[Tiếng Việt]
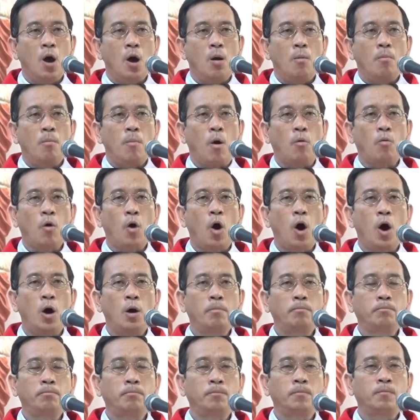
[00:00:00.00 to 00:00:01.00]
một
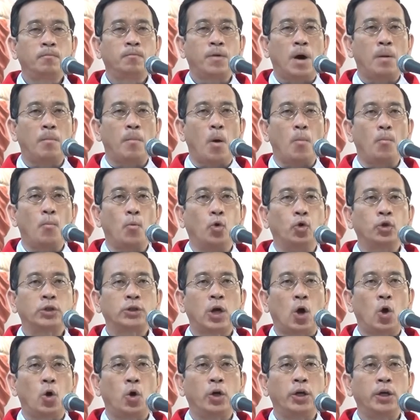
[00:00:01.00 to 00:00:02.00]
hôm vào một buổi
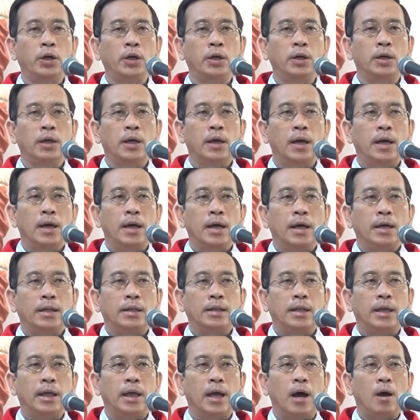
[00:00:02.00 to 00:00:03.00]
tối
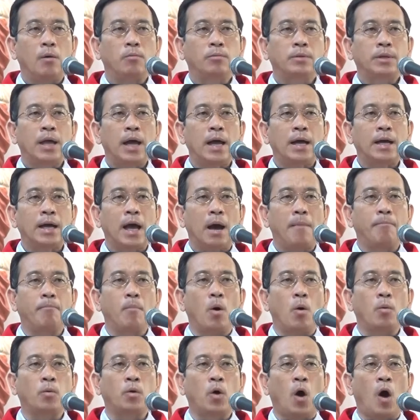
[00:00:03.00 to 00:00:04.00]
thì ông ta cầm
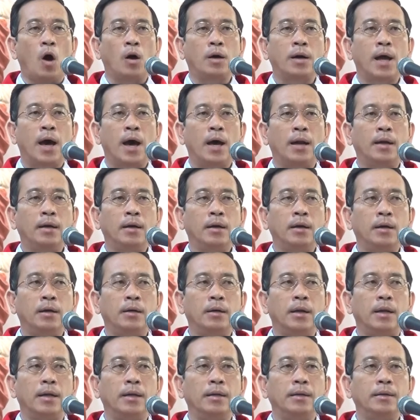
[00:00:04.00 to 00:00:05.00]
một ngọn nến
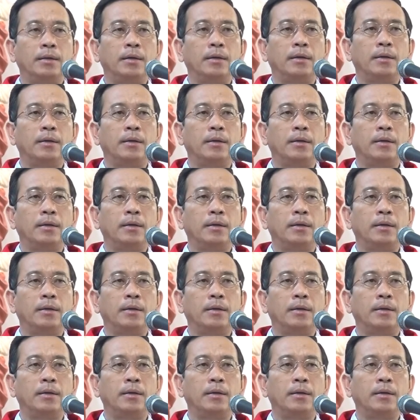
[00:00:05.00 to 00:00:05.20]
để,